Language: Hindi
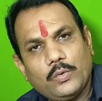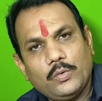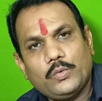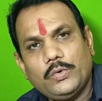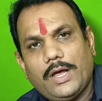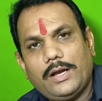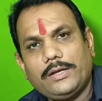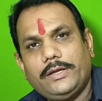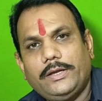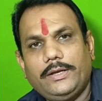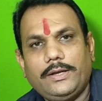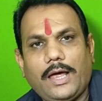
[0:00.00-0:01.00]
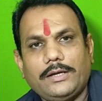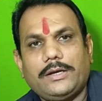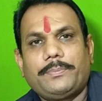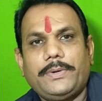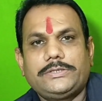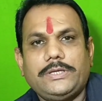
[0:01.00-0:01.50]
कुंकू डाल के लाल
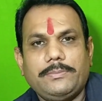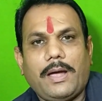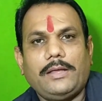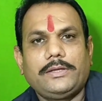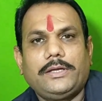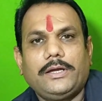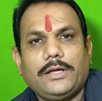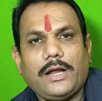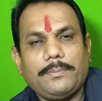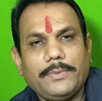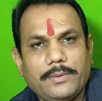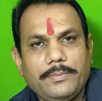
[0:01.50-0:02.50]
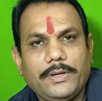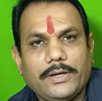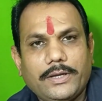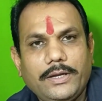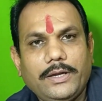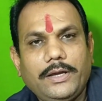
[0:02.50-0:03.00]
कपड़े से बांध के अगर आप घर में
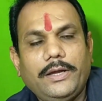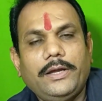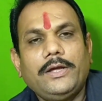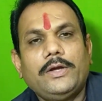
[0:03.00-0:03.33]
रखेंगे